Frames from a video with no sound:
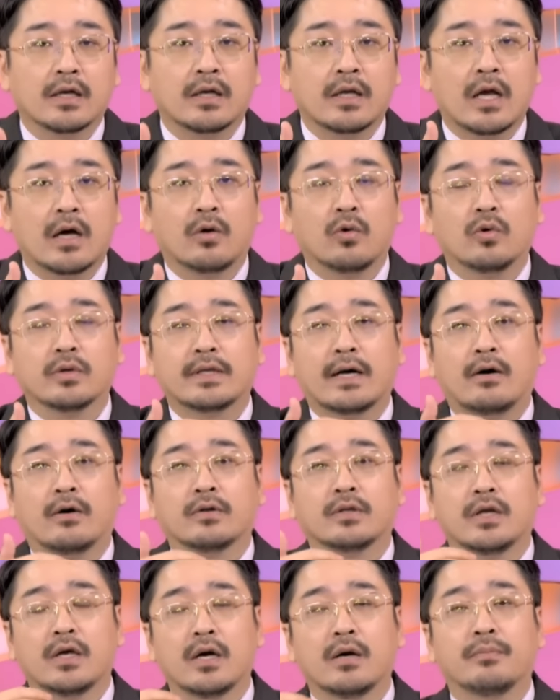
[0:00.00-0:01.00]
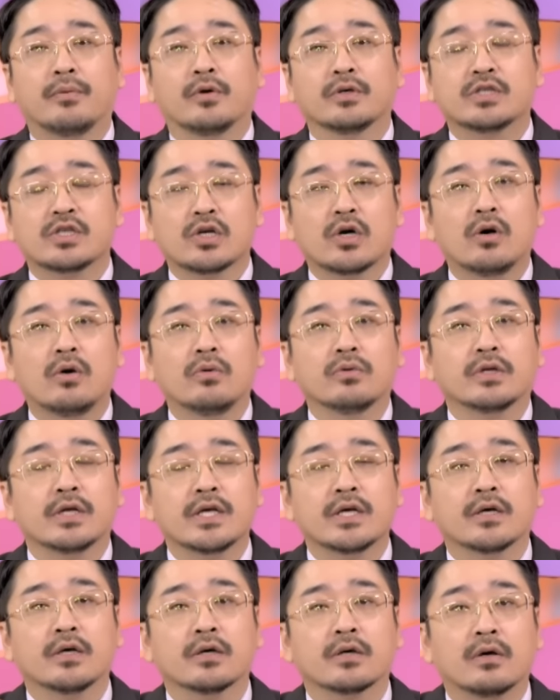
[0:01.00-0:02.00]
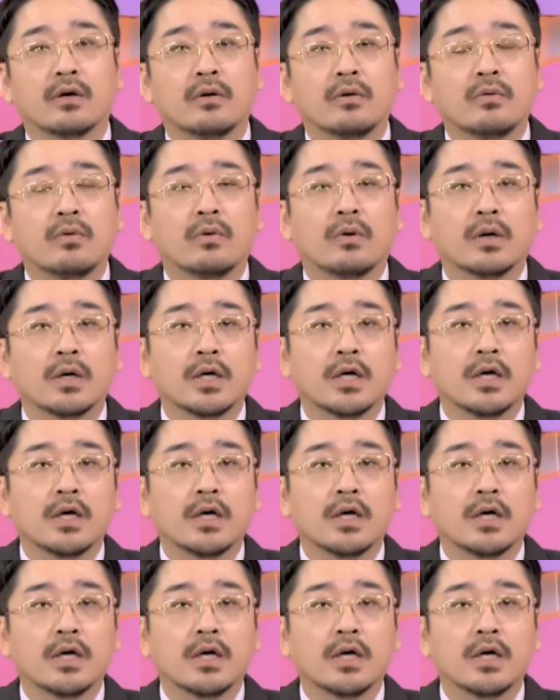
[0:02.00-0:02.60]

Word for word: 能要落到第二波之后的一个供货，